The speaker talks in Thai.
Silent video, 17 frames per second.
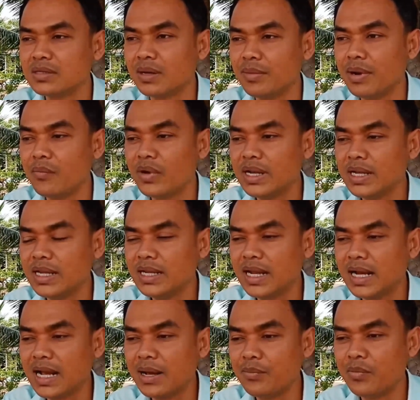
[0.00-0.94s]
สำหรับวันนี้
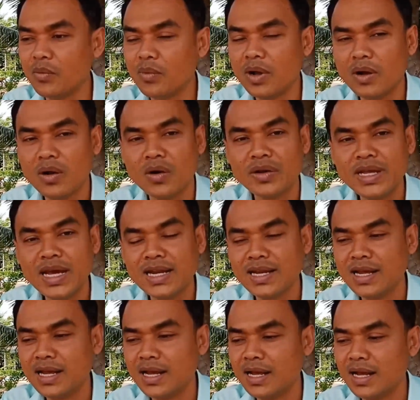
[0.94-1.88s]
นะครับผมก็ขออนุญา
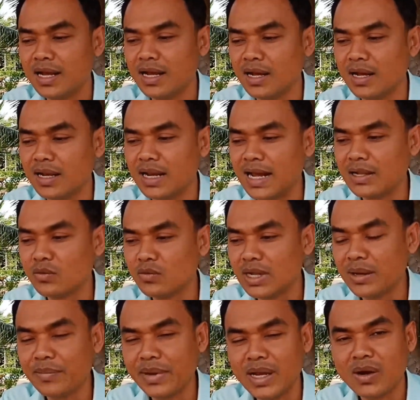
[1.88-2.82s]
ตลาทุก
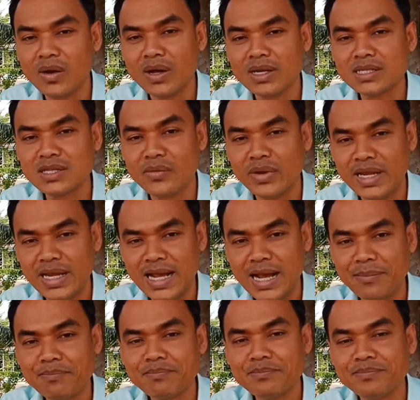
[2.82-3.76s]
ท่านไปก่อนสวัสดี
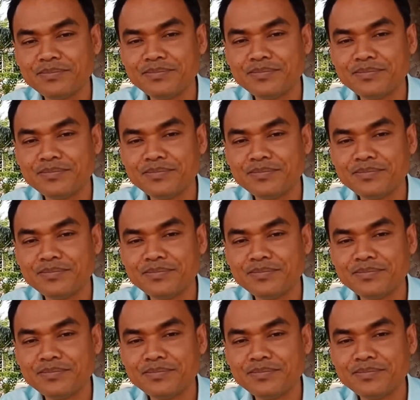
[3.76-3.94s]
ครับ